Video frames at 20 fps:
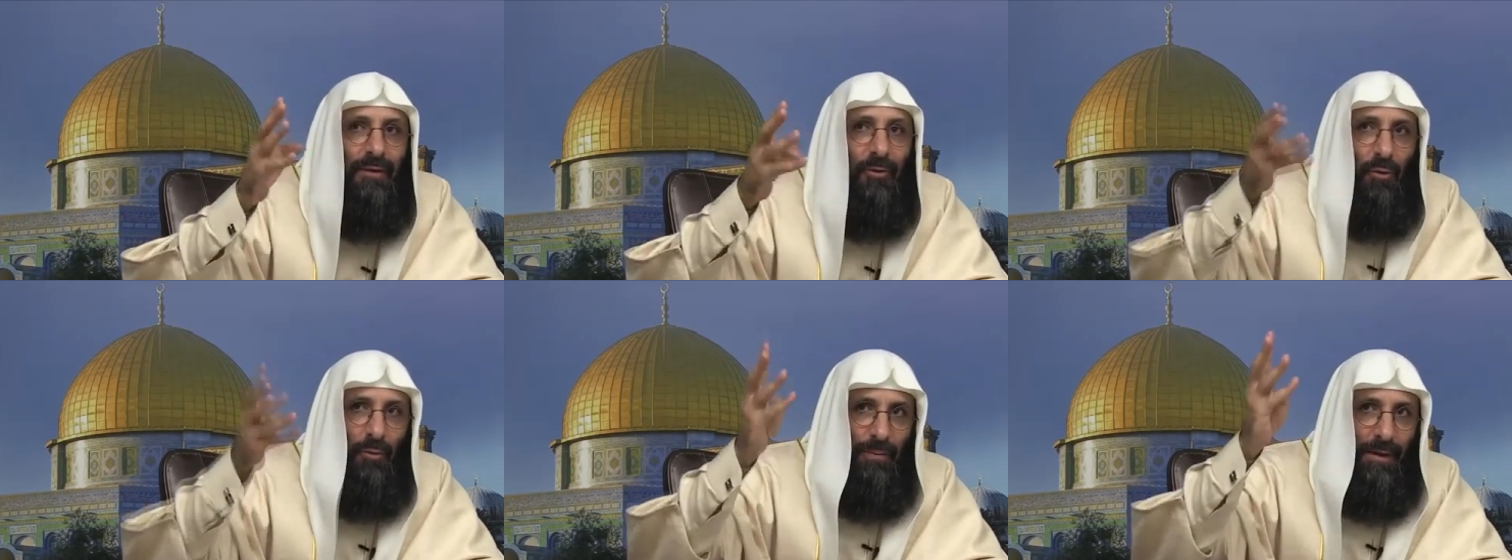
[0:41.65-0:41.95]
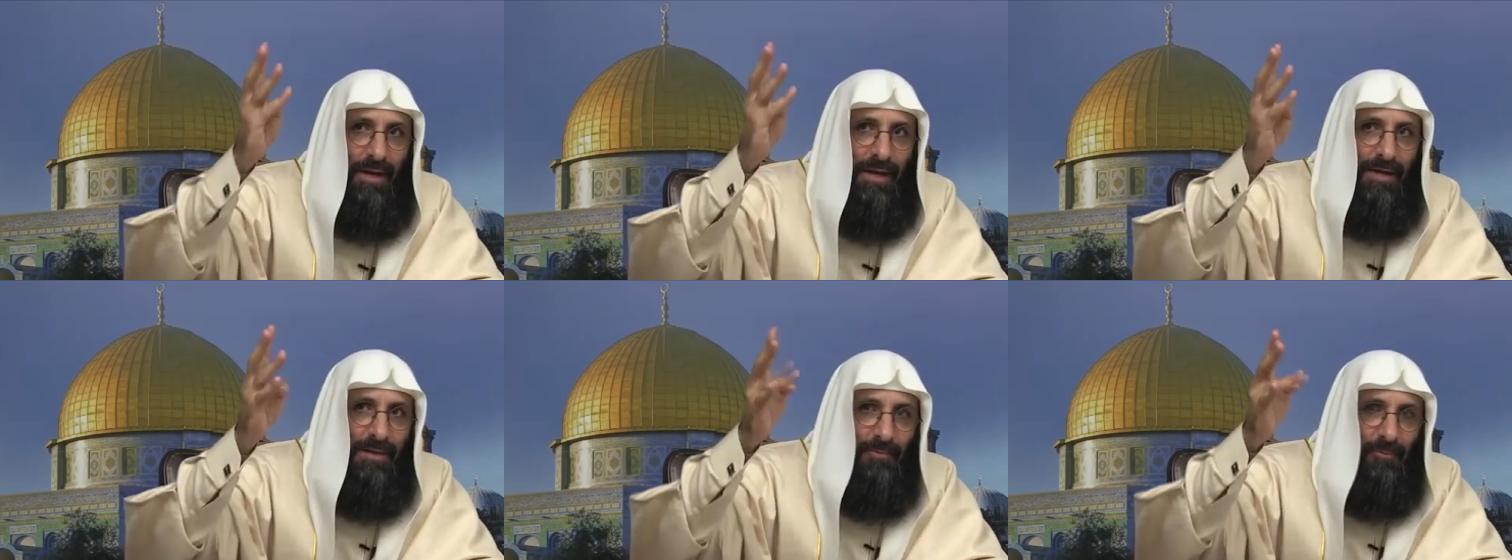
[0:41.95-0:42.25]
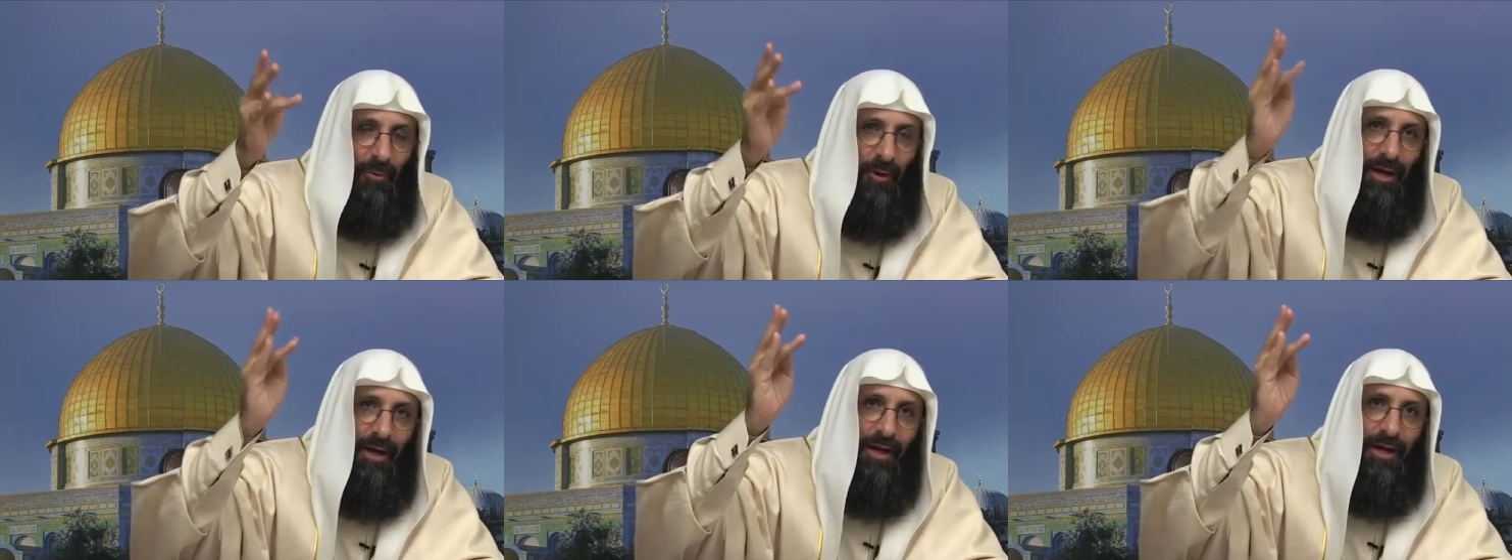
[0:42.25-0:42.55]
أبي
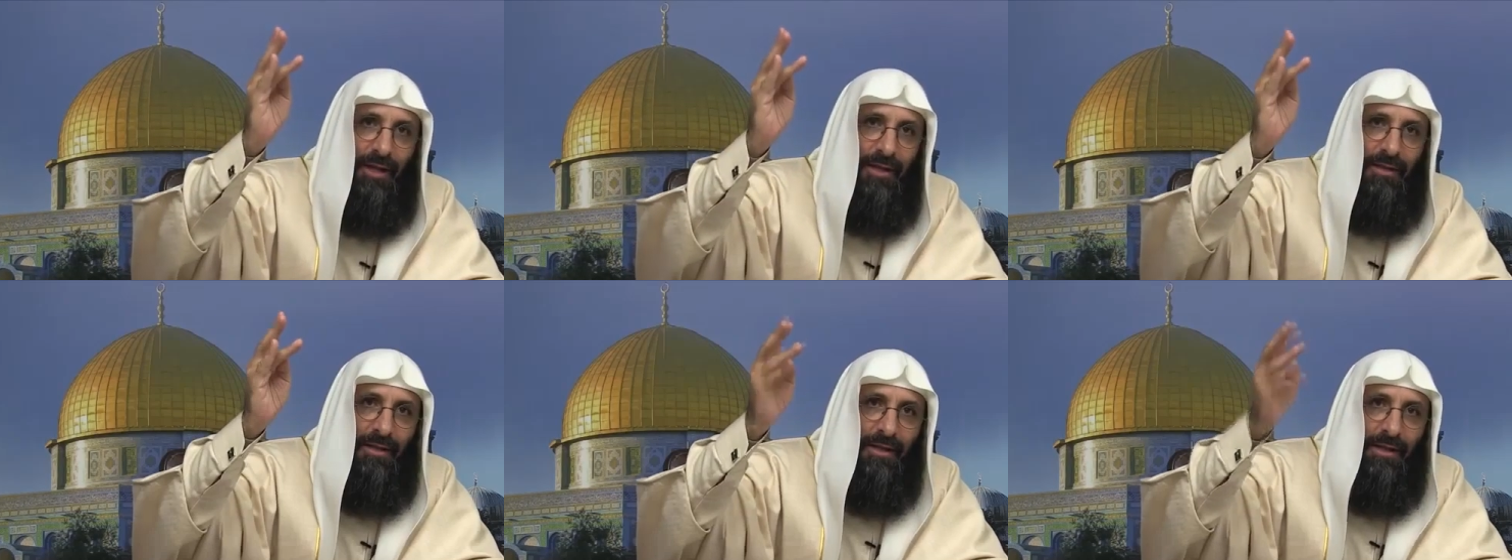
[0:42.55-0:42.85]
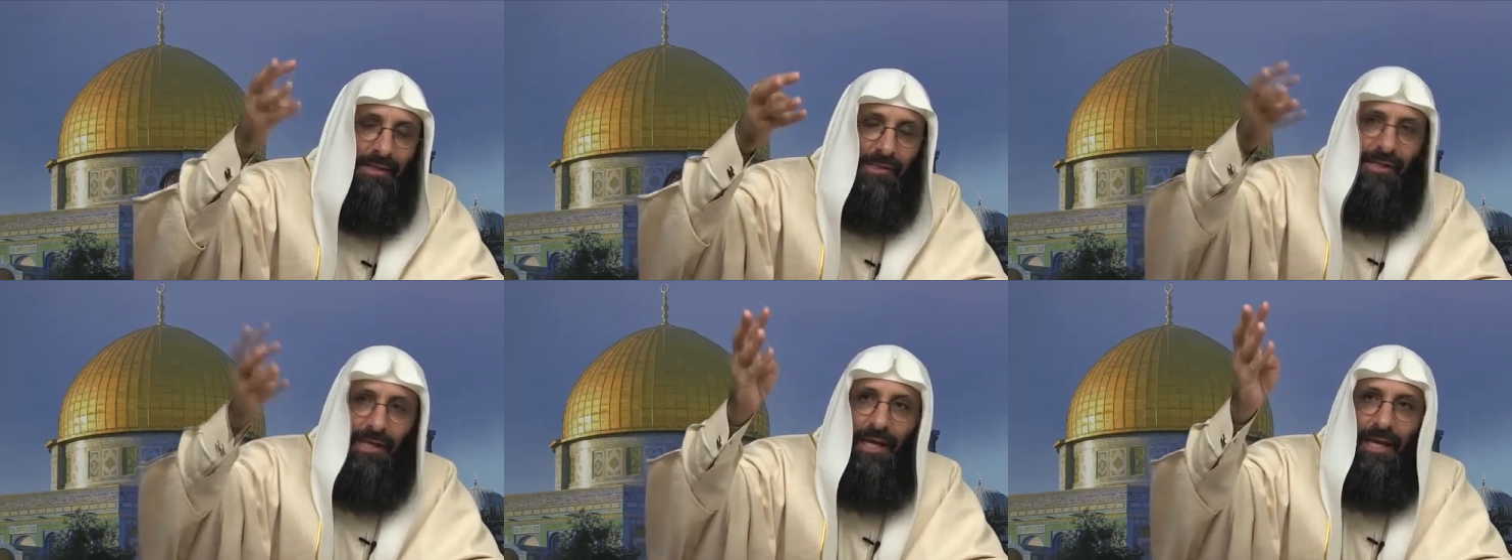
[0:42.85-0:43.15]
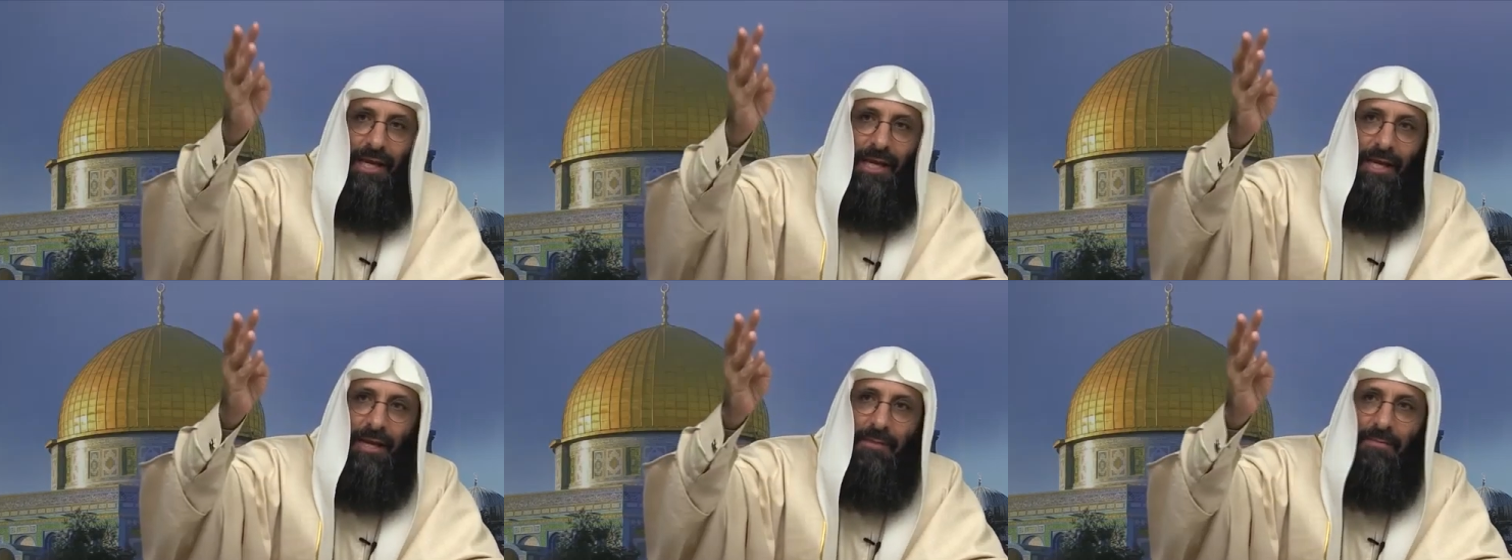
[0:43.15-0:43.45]
معاذ
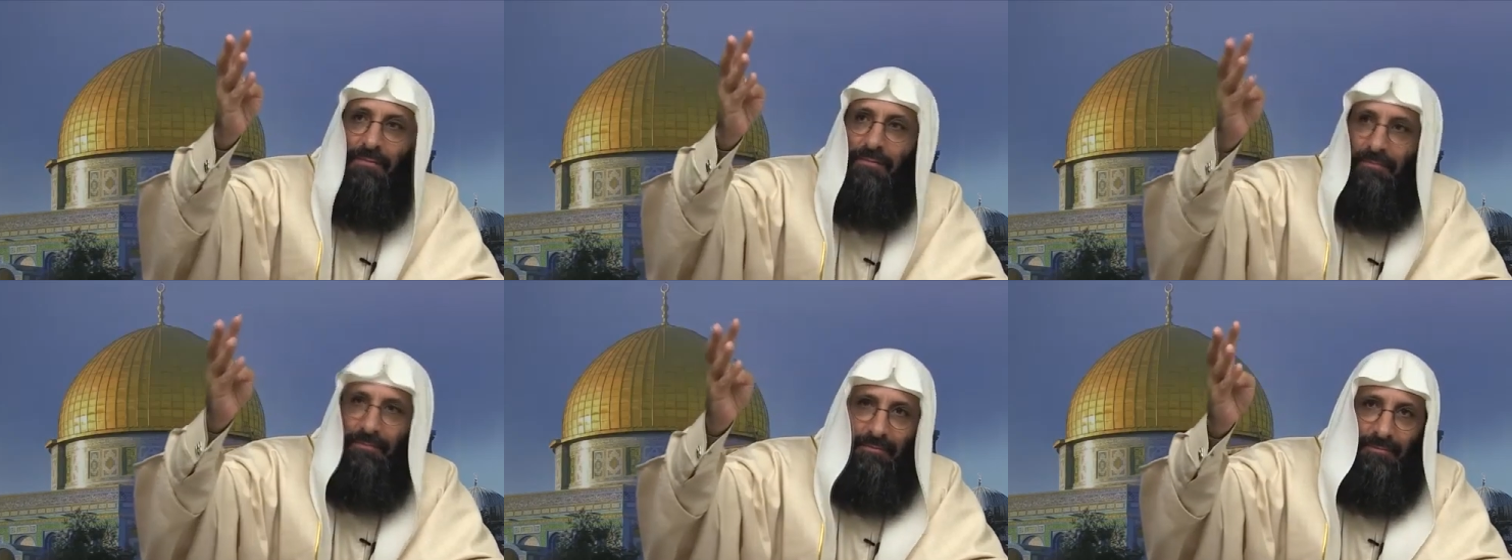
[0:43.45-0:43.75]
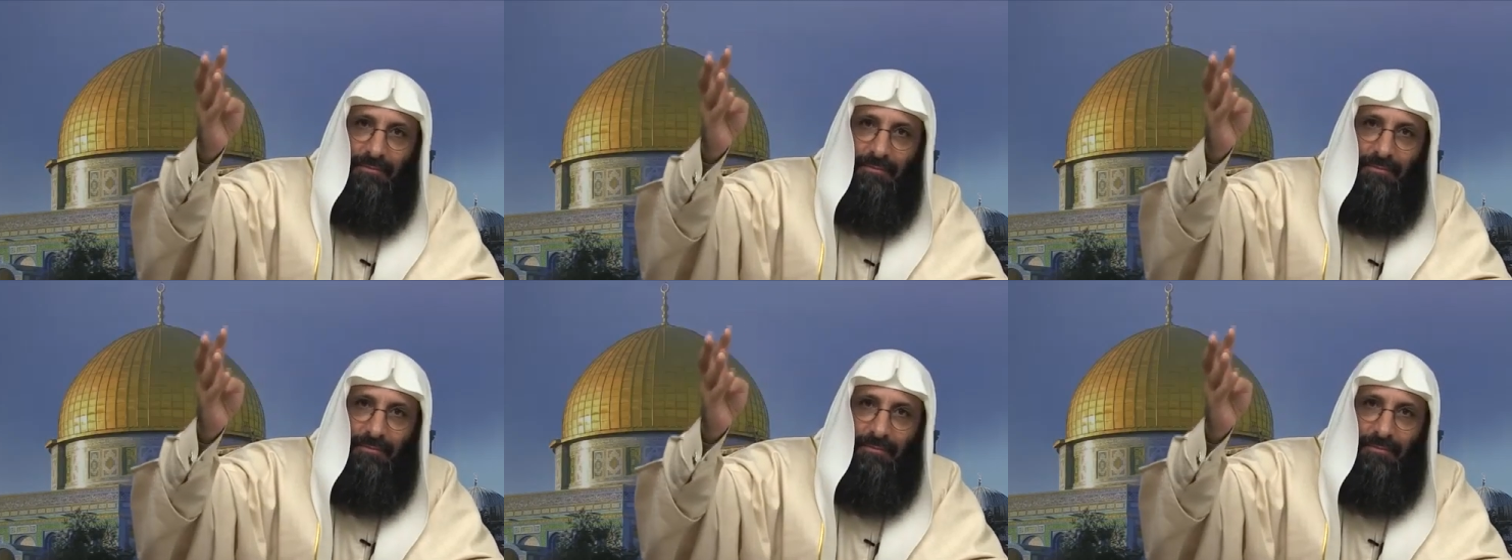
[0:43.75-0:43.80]
سالم